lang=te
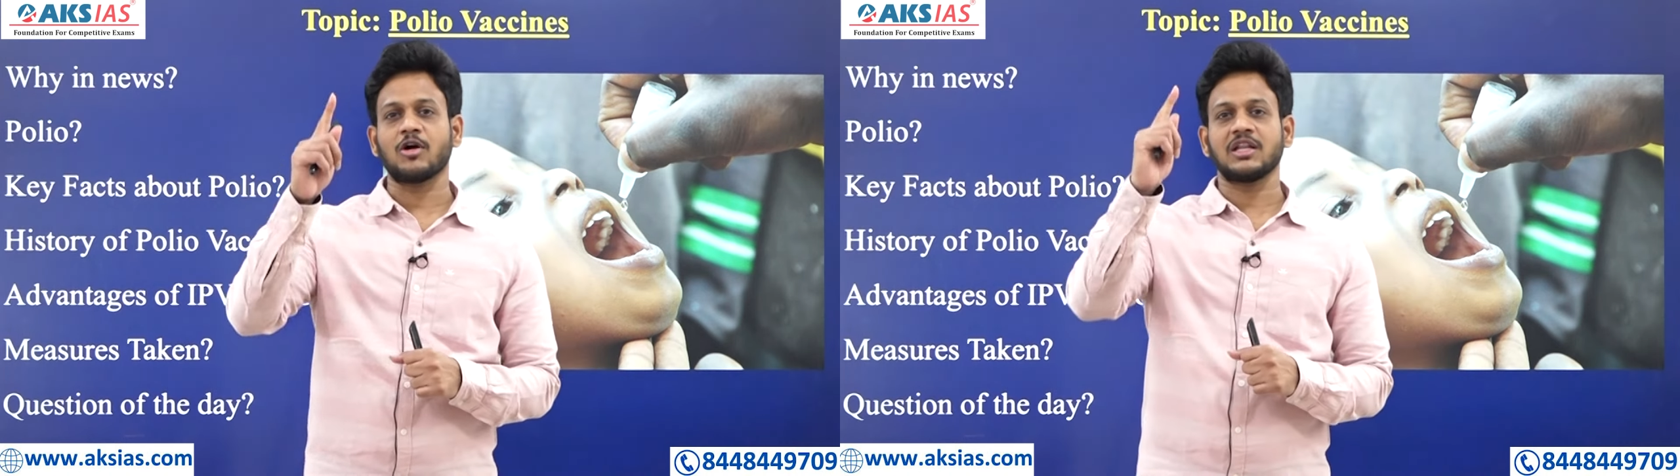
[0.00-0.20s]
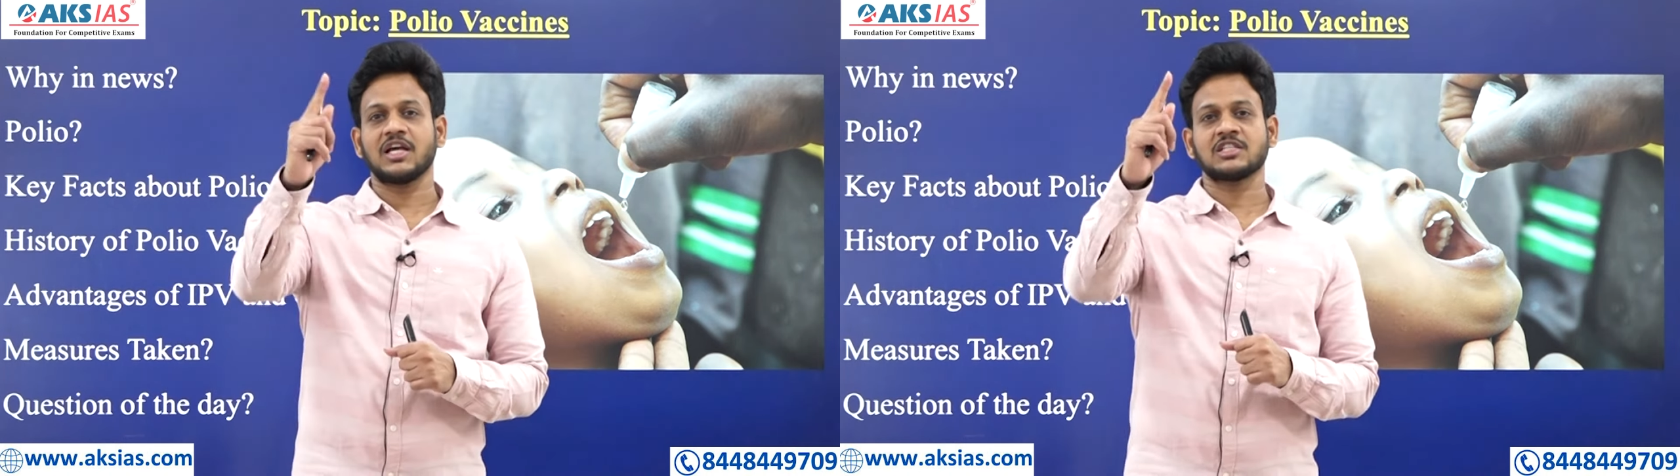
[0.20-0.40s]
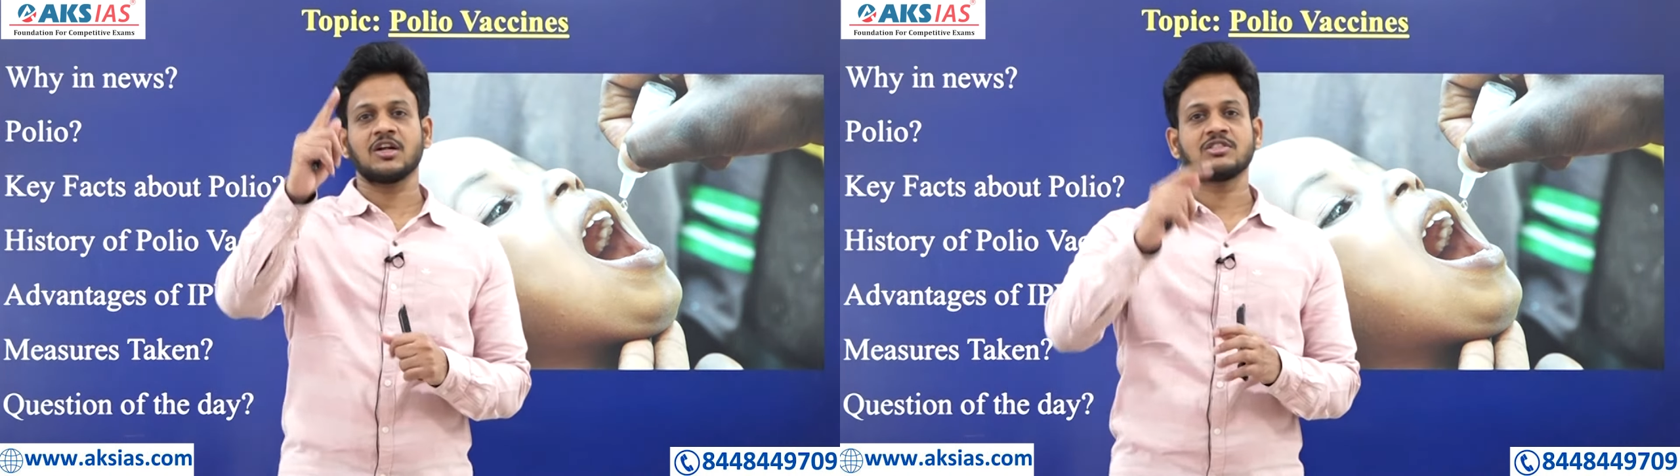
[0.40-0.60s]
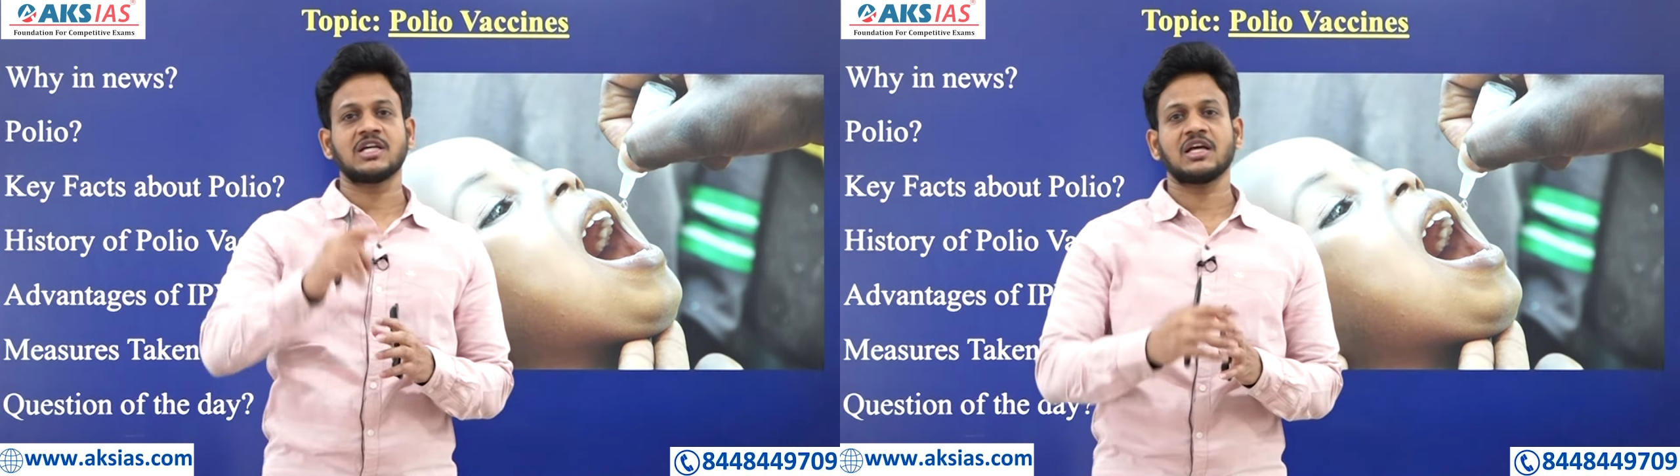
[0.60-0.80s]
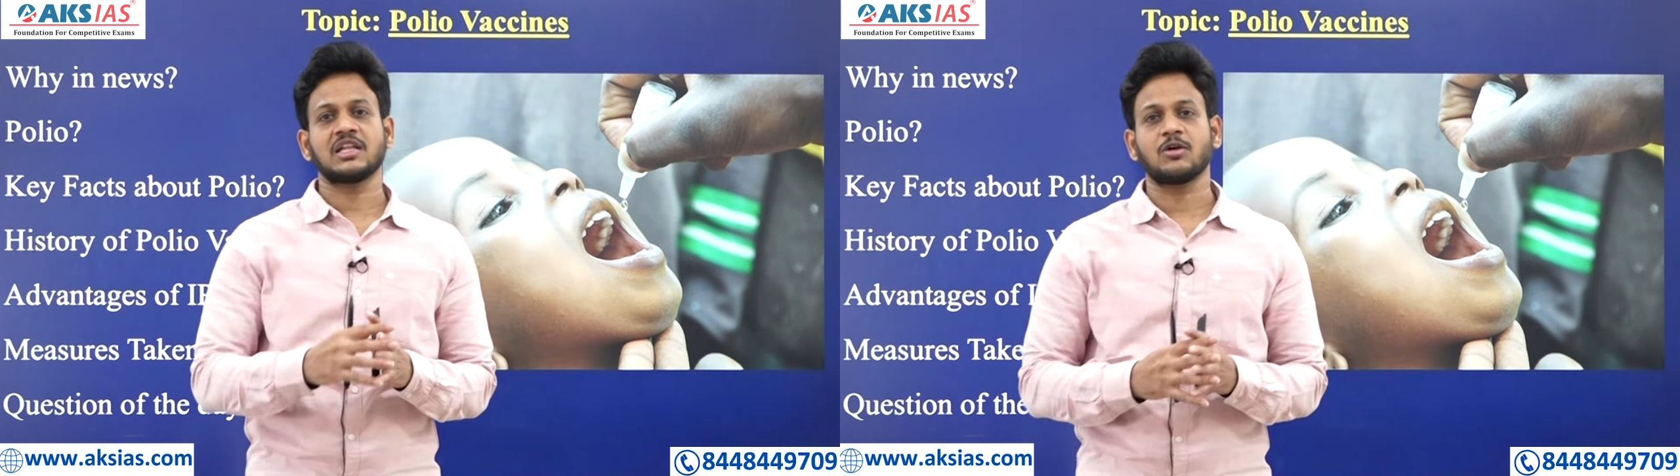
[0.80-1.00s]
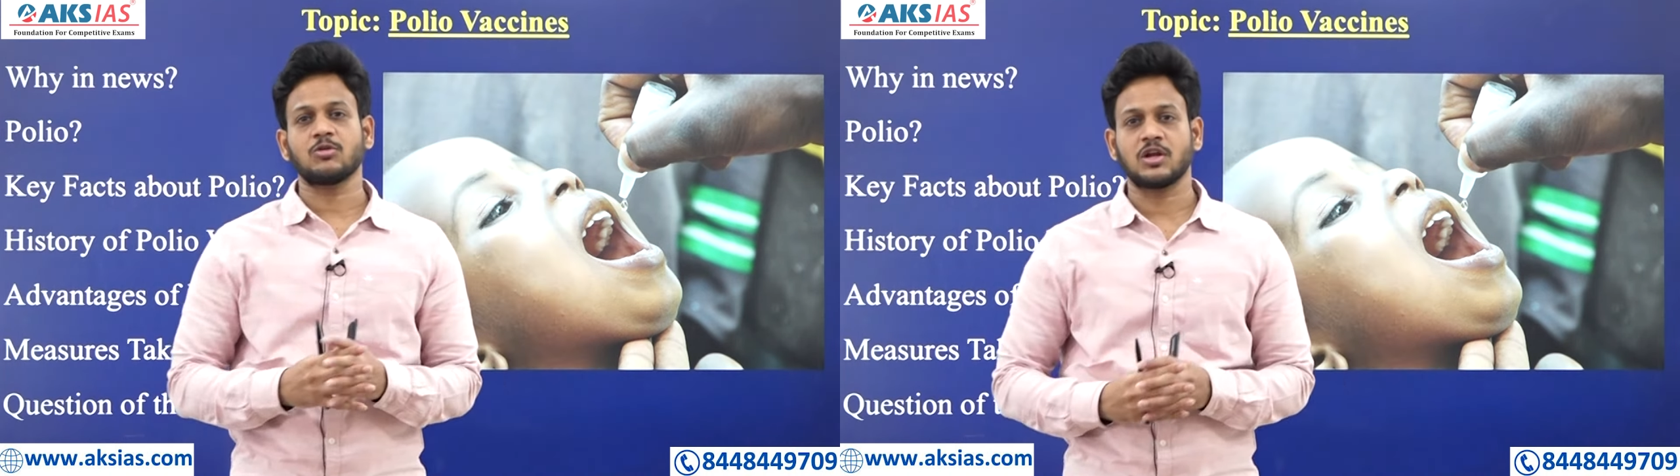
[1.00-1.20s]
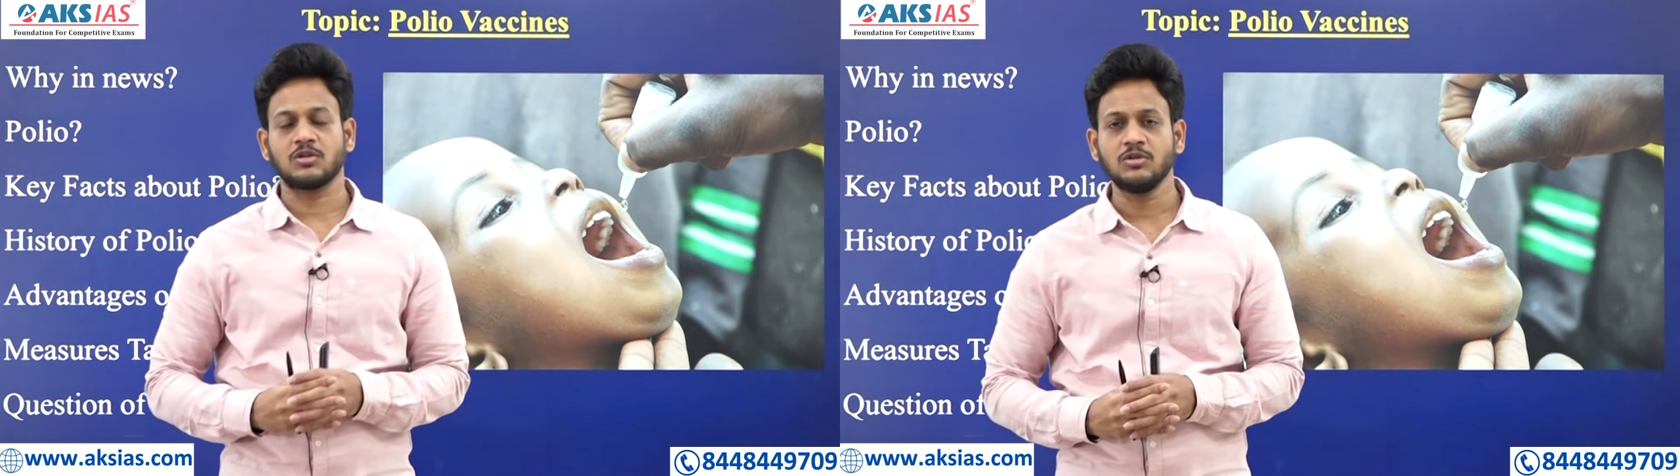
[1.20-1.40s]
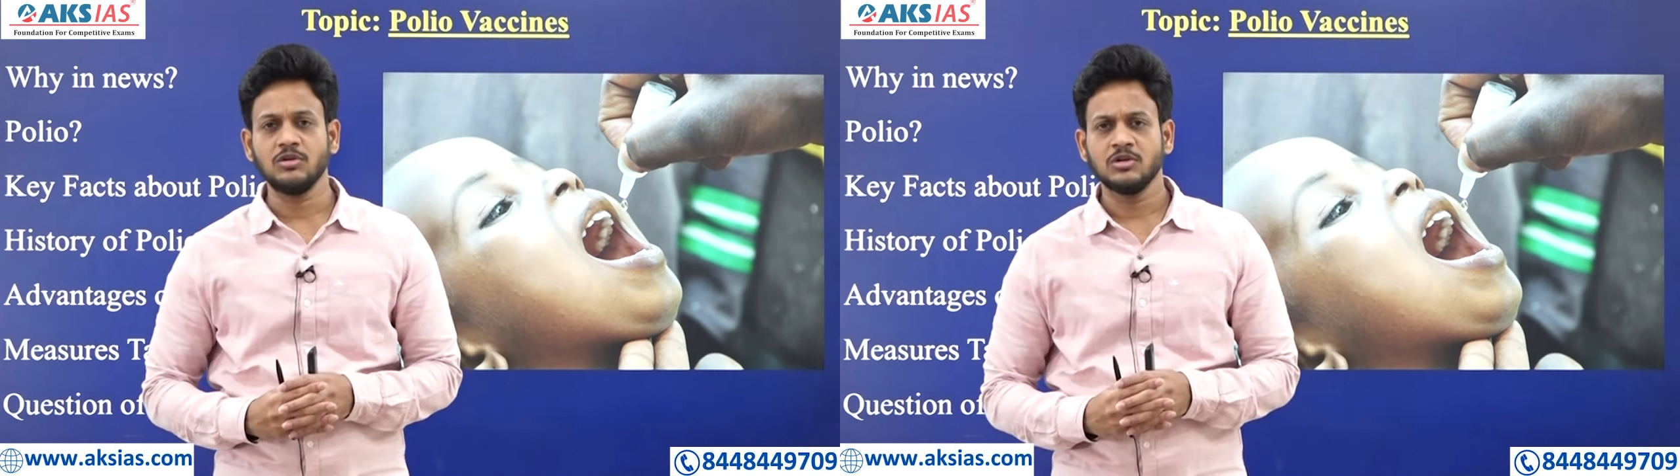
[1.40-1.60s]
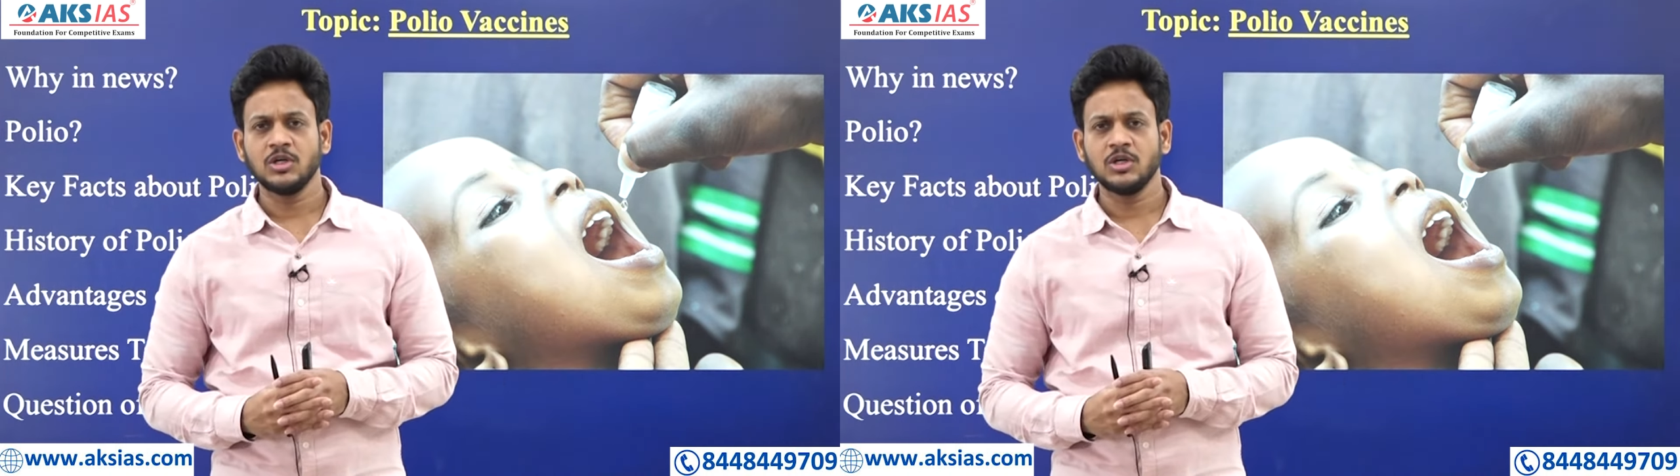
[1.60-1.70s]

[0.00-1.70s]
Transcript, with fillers: ఒక దేశంలో జరిగితే కుదరదు